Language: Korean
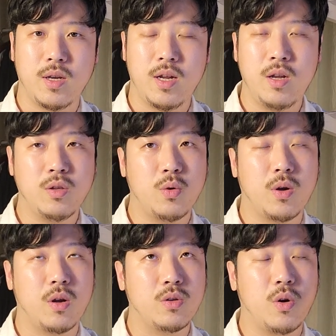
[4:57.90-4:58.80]
1년
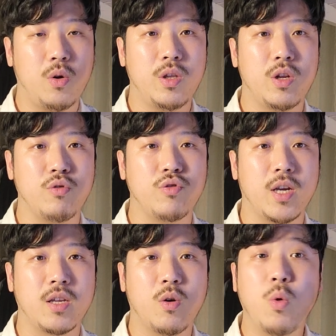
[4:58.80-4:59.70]
동안 어떤 퀄리티를
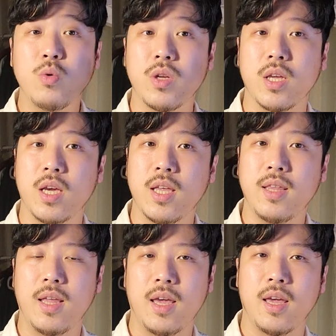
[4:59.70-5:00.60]
유지하는 콩들이 있긴
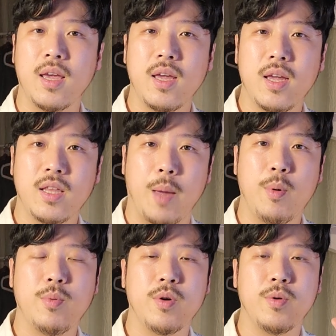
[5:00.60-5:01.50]
한데
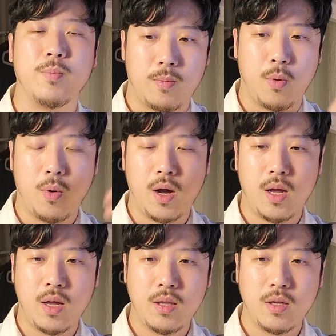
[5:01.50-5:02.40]
대부분
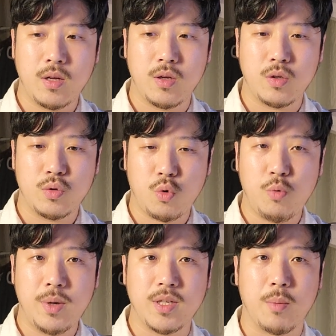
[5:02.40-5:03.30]
보관을
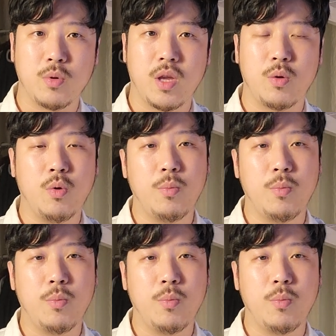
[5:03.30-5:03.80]
조금만 잘못해도